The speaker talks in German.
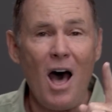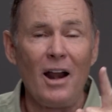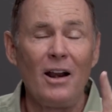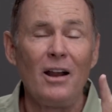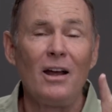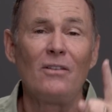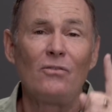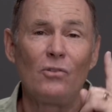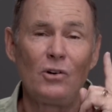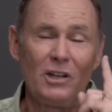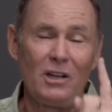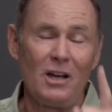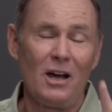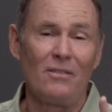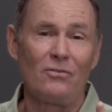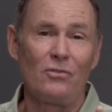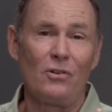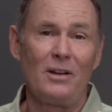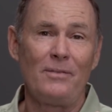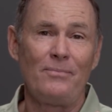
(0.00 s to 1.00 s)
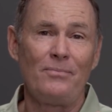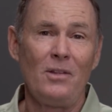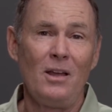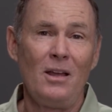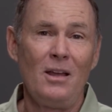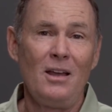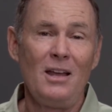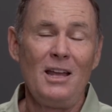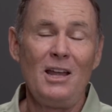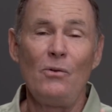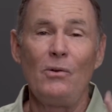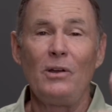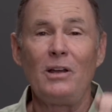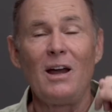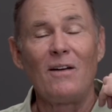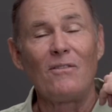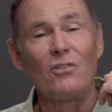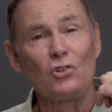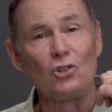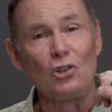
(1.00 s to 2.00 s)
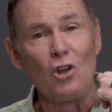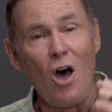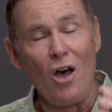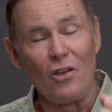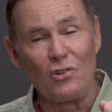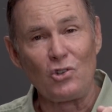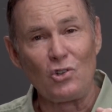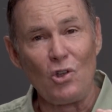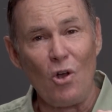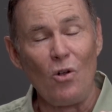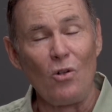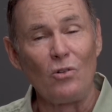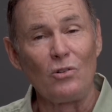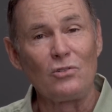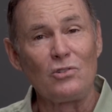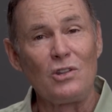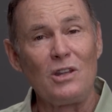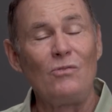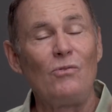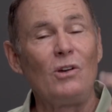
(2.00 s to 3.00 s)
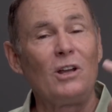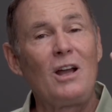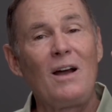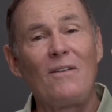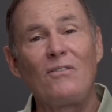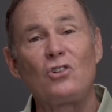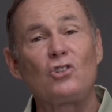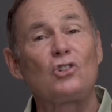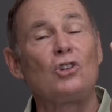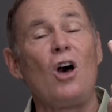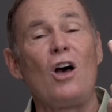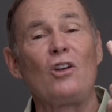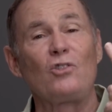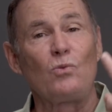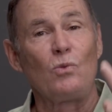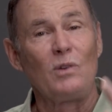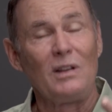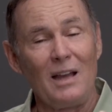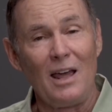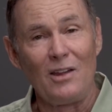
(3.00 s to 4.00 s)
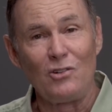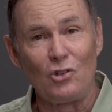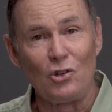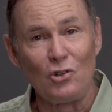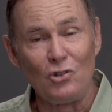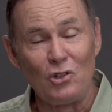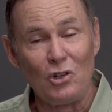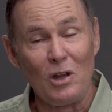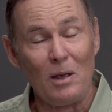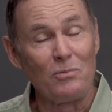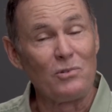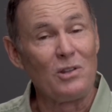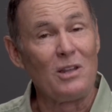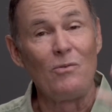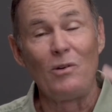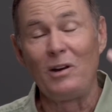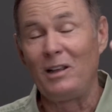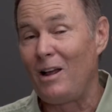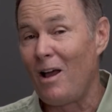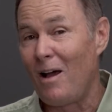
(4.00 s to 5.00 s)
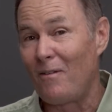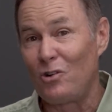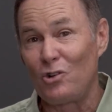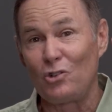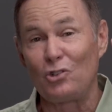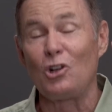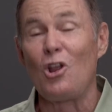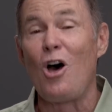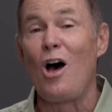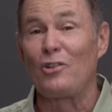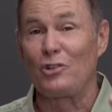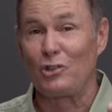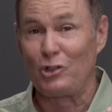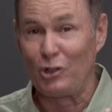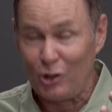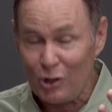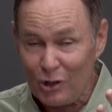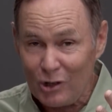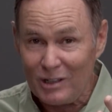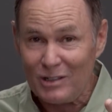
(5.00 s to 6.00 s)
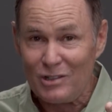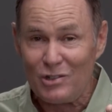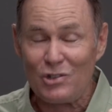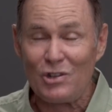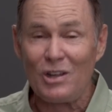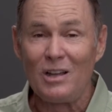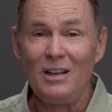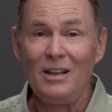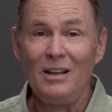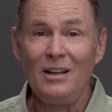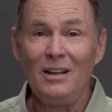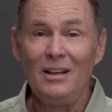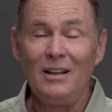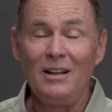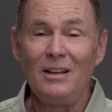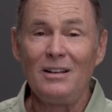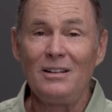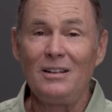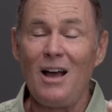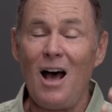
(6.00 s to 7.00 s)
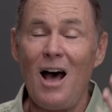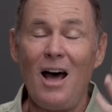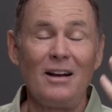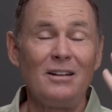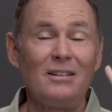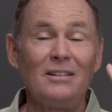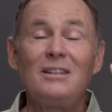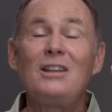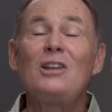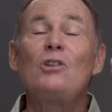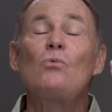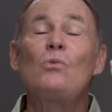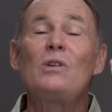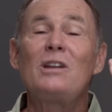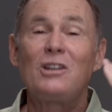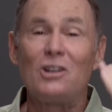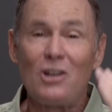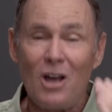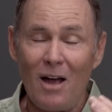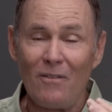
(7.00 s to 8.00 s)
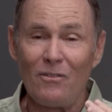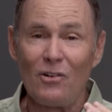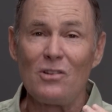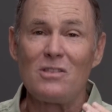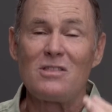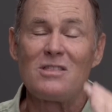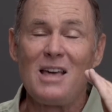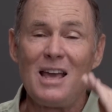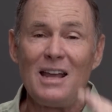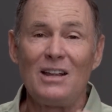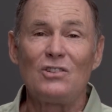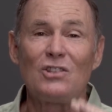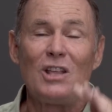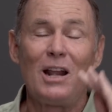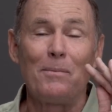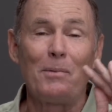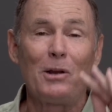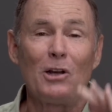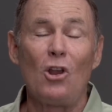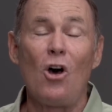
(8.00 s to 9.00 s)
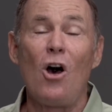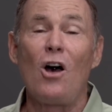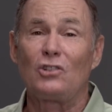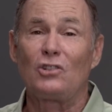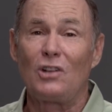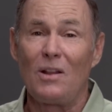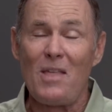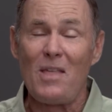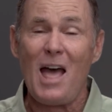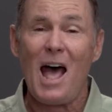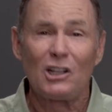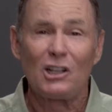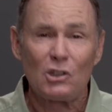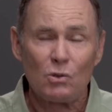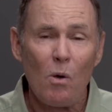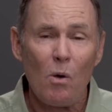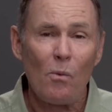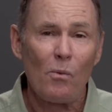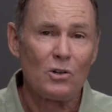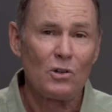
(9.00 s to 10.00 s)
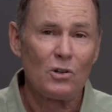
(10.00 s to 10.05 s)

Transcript: der Wiederherstellung. Er stellt verlorene Seelen wieder her, verlorene Beziehungen und verlorene Güter. Gott kann Dinge zurückbringen, die verloren waren. Das ist unser Thema.